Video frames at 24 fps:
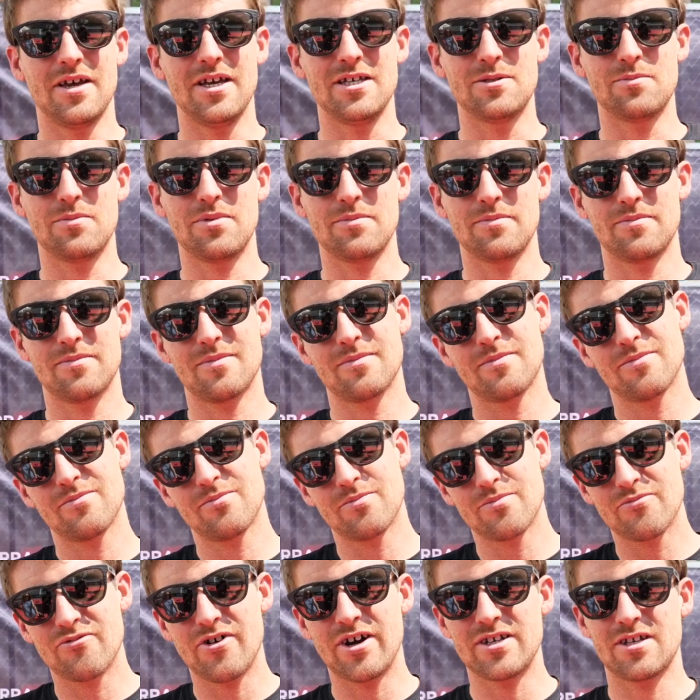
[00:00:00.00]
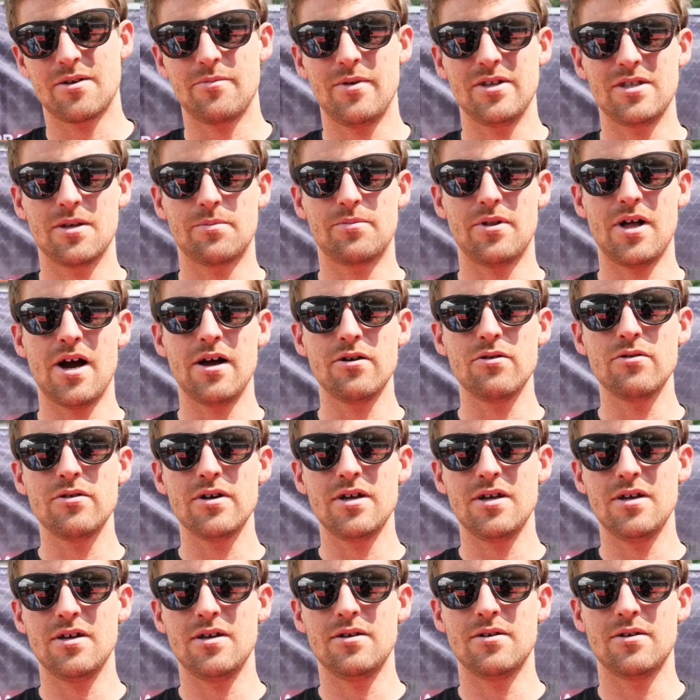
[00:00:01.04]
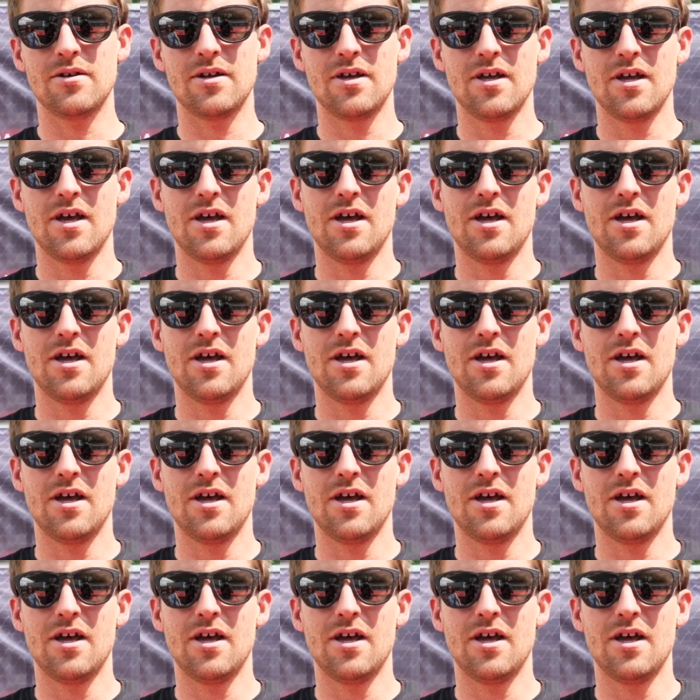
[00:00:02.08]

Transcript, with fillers: es prácticamente plano y